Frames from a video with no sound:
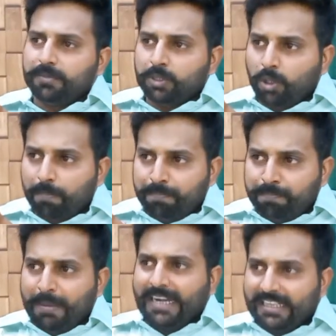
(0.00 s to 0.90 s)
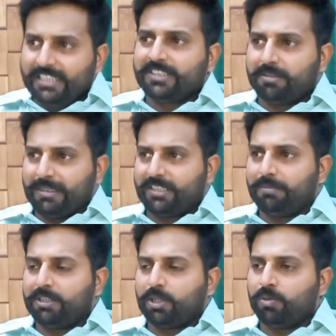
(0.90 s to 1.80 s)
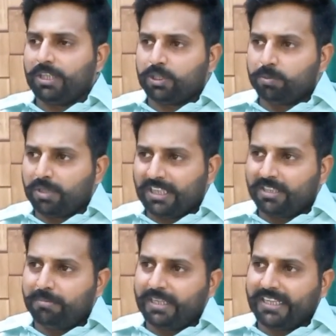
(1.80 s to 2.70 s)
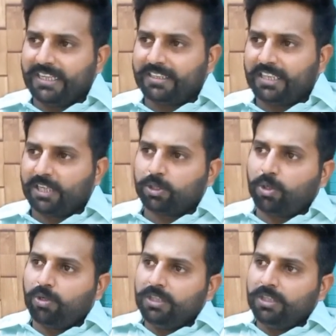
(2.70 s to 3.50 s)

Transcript: जो पहले दिन से मैं समझता हूँ कि इस मुकदमे के अंदर जो